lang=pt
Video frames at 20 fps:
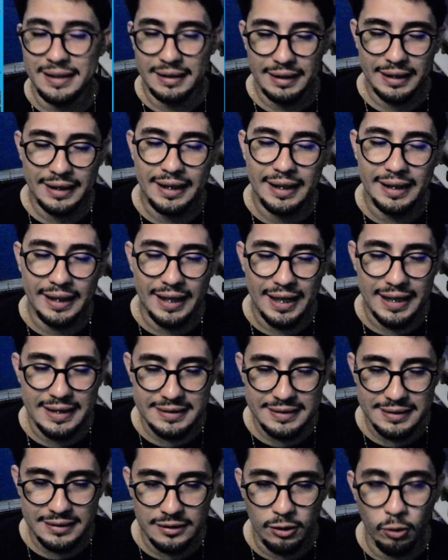
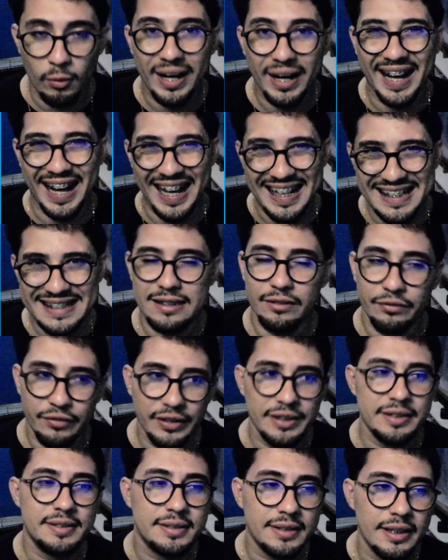Crasa, não, Casa
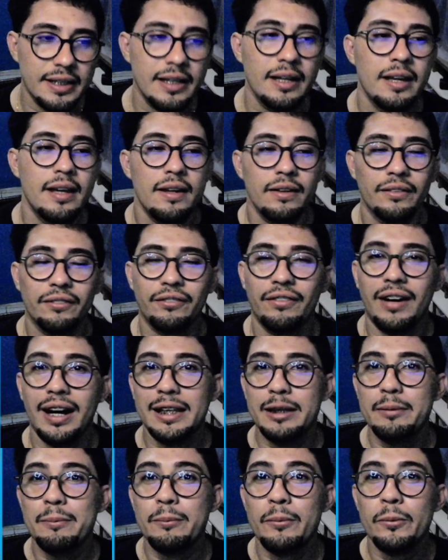vencer
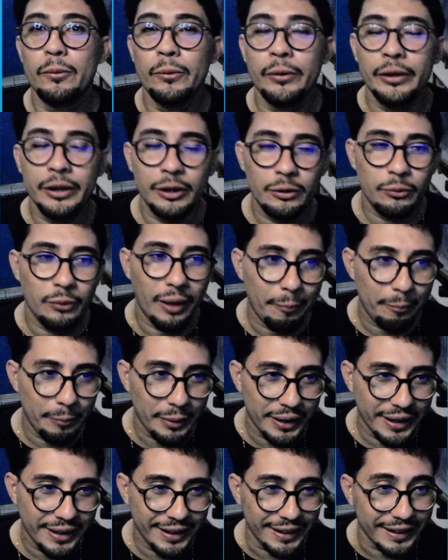Vale muito a
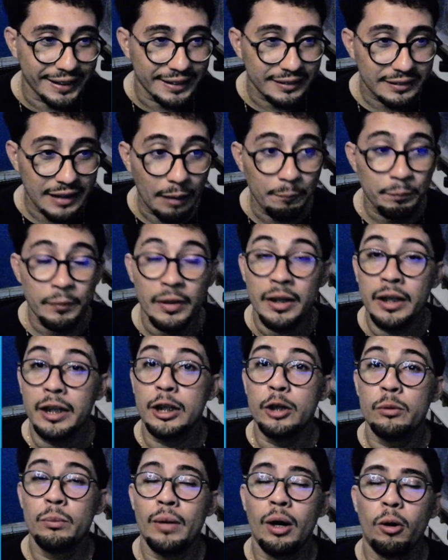pena aí, tá?
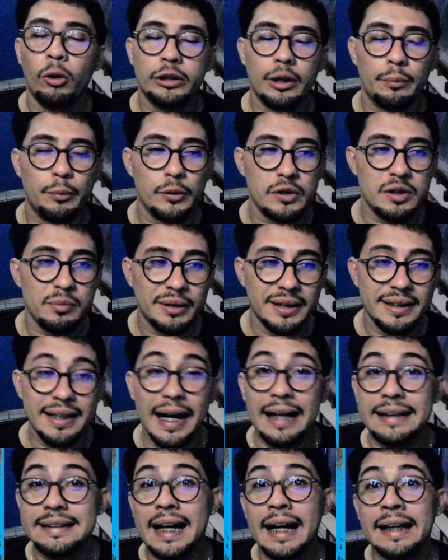E uma outra
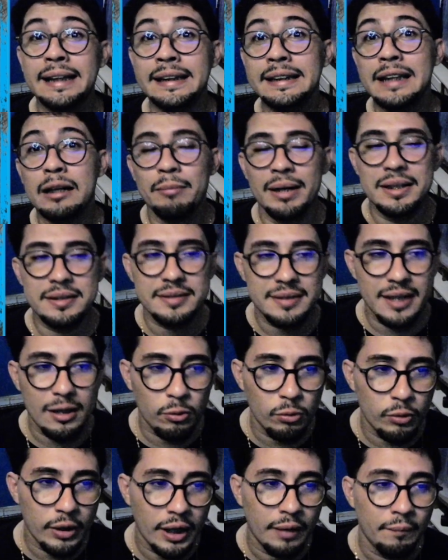possibilidade ainda mais
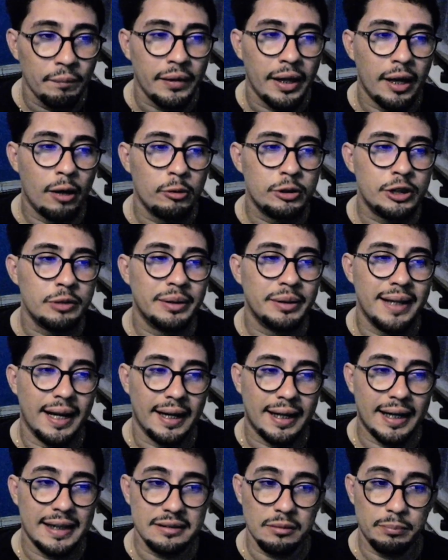segura é o time da
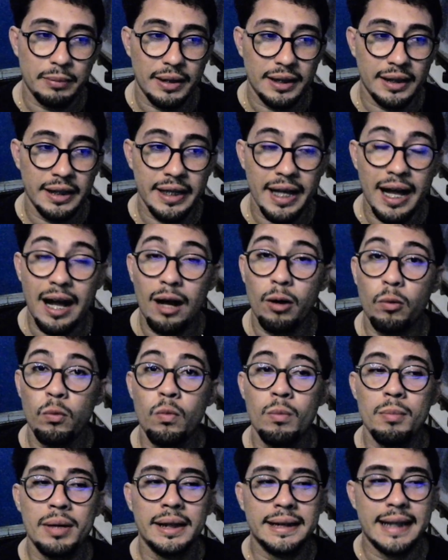casa para ganhar
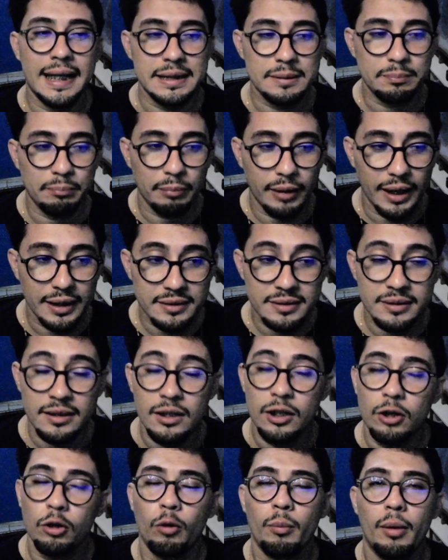uma das partes
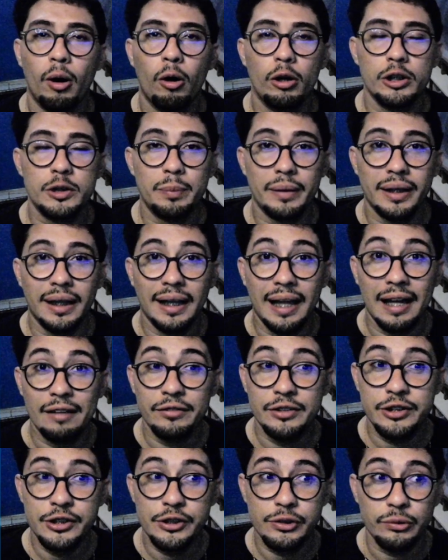uma odd
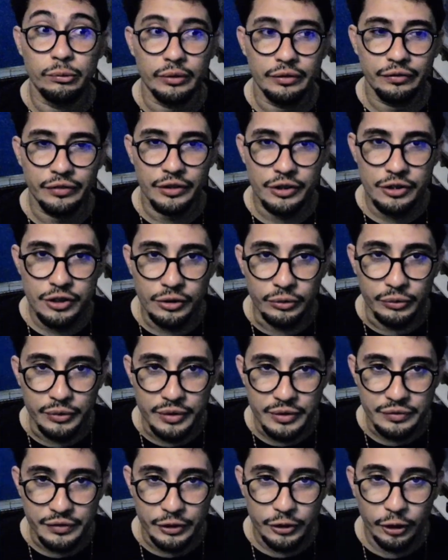pré-live de 1,22.
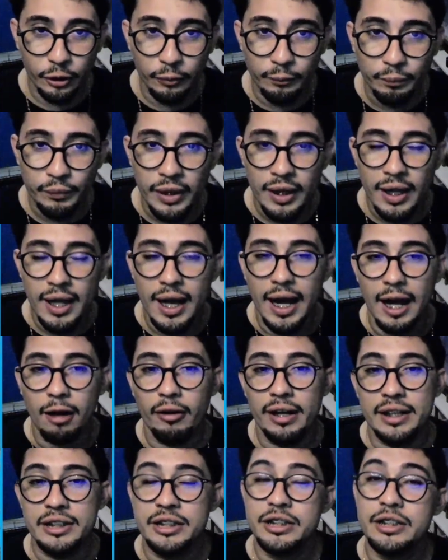Show?
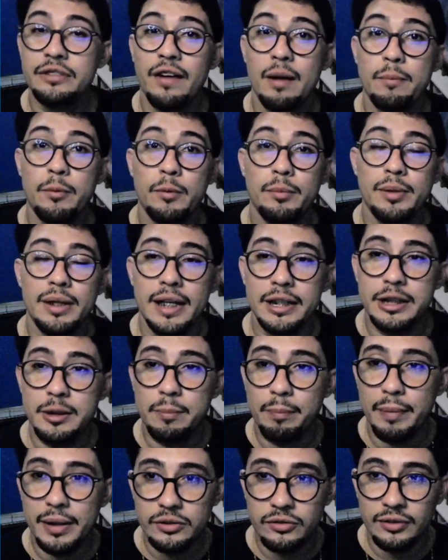Agora a gente vai pro bilhete
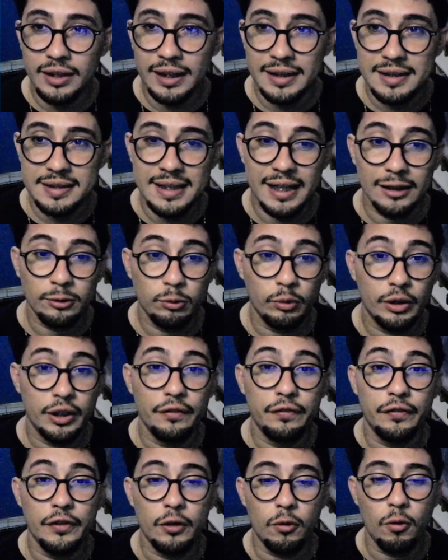personalizado que
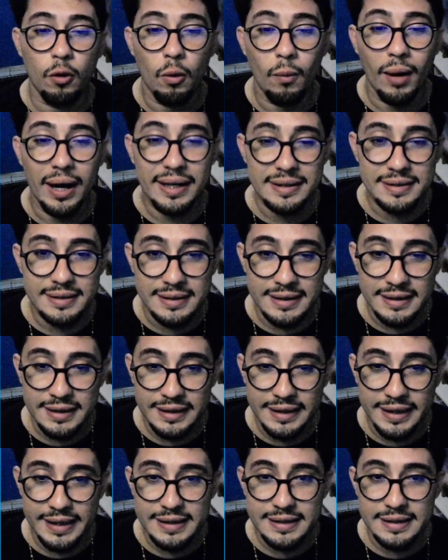ficou assim
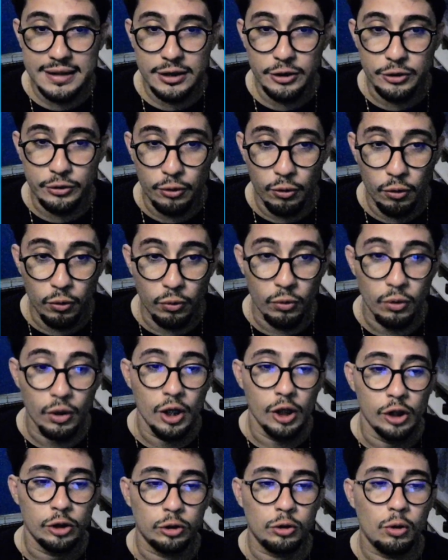nesse jogo.
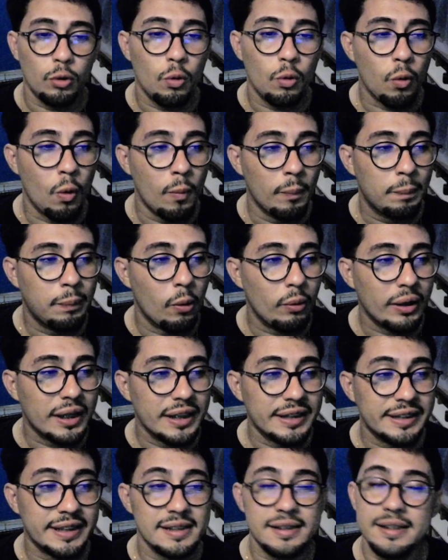Jogo com
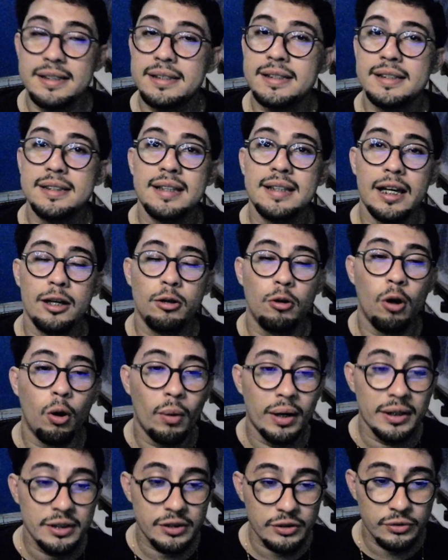poucas chances de sair gol
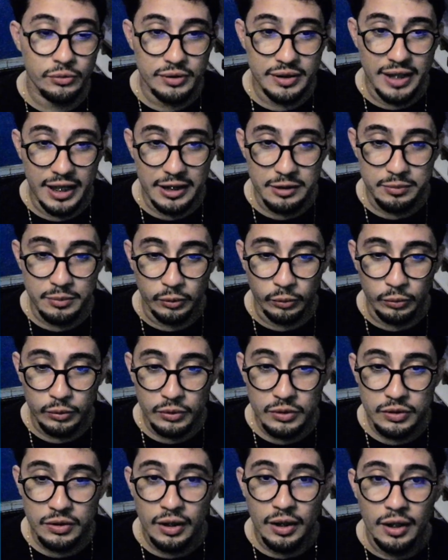antes dos 10
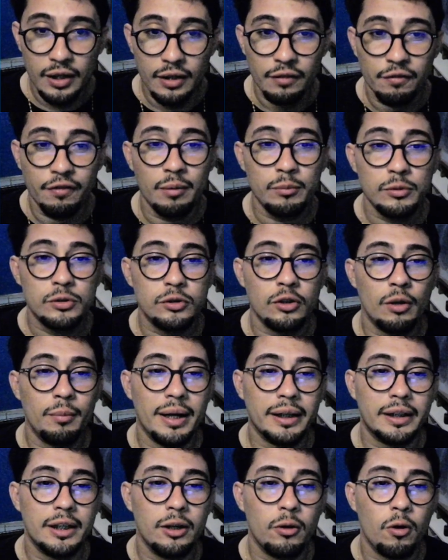minutos. Vamos somar
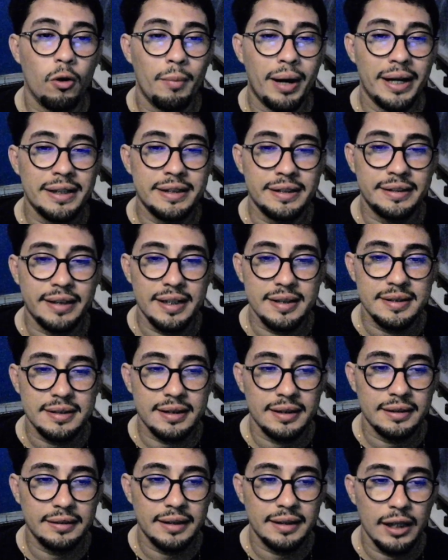aqui com mais de 3
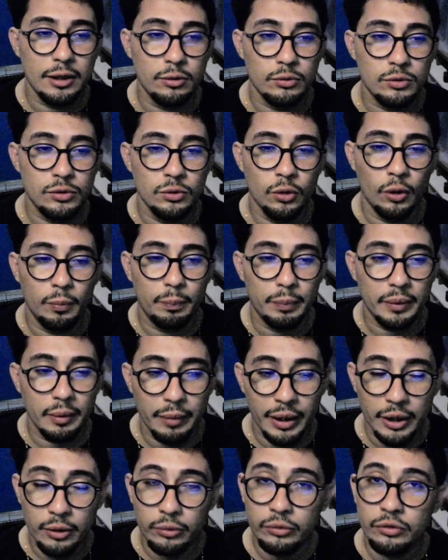escanteios no
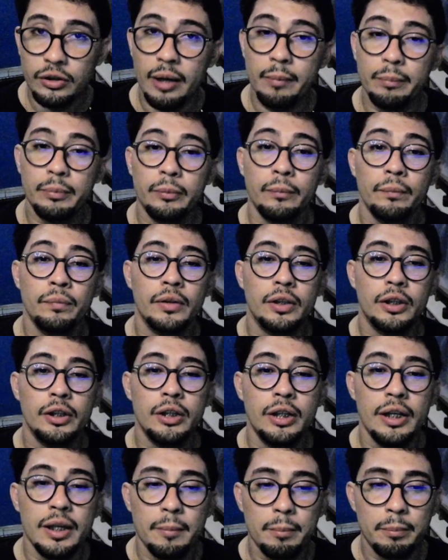primeiro tempo.
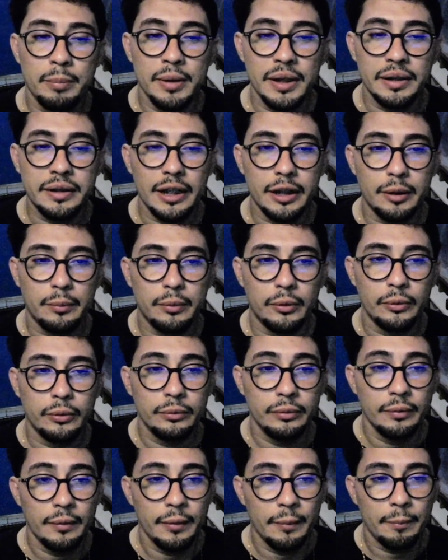E Peter
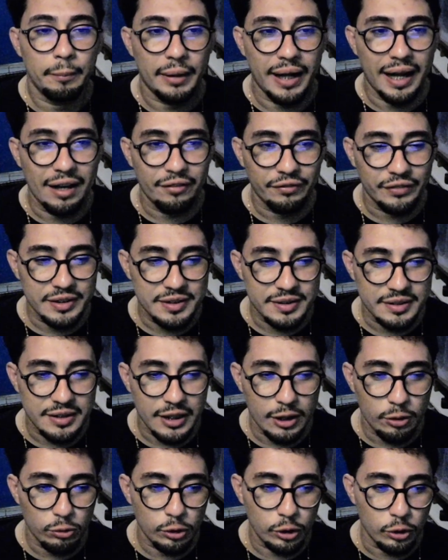Rogue para
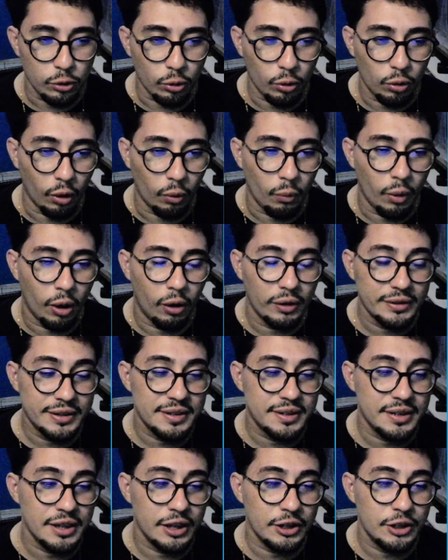vencer o jogo. uma
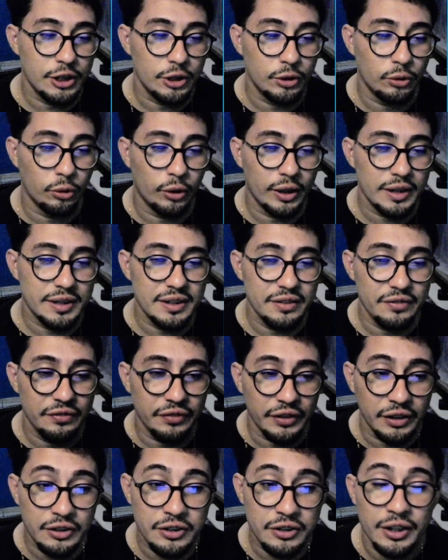oddzinha de
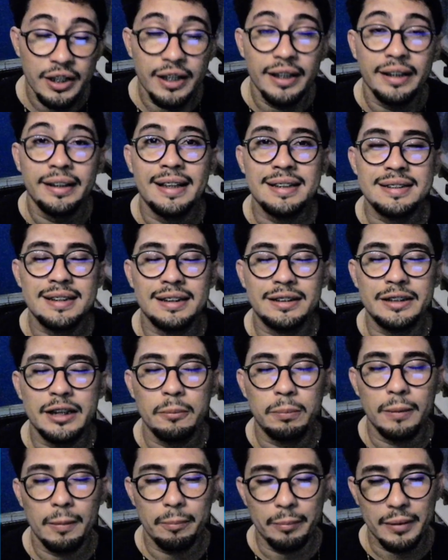2,20 nessa
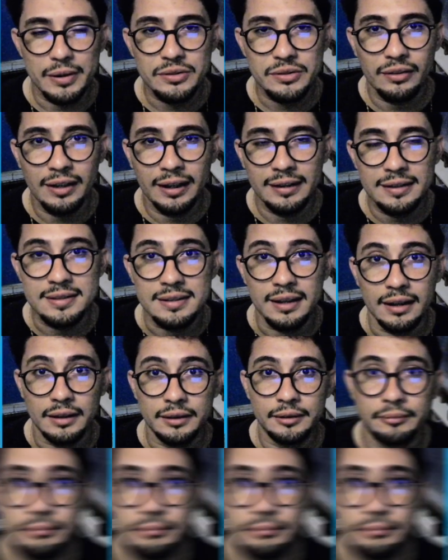tripla personalizada.